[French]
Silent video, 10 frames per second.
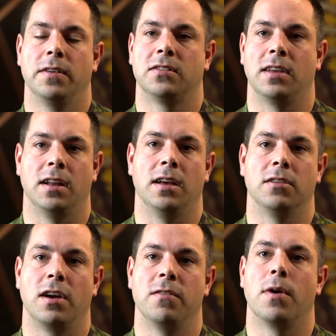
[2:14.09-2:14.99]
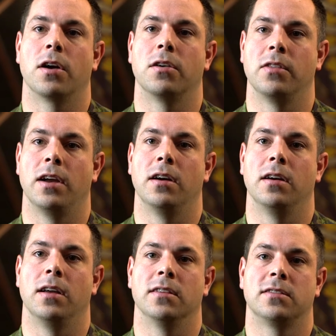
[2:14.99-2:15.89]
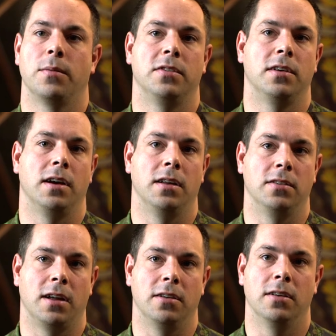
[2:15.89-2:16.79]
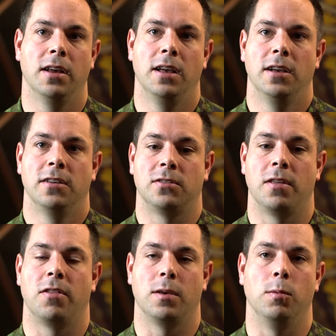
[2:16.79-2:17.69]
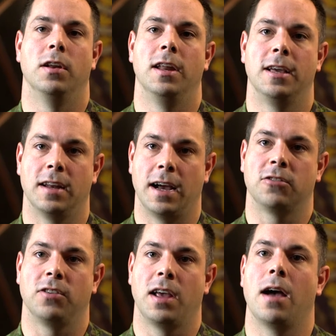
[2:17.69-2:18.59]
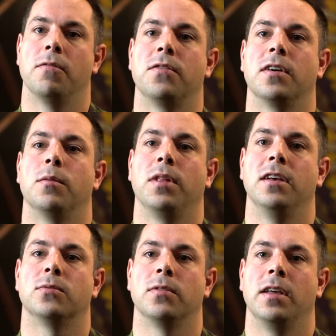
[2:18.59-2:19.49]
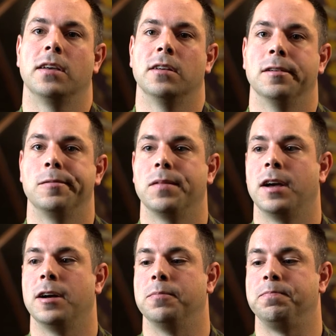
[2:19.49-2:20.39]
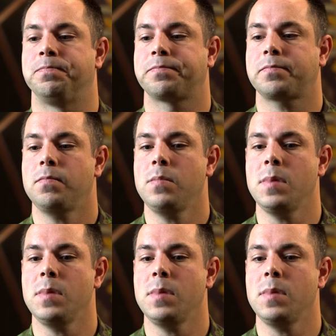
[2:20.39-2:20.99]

Une pierre tombale sera placée au cimetière de Dutton pour que les gens du coin aient un lieu où rendre hommage au soldat uh, Duncanson.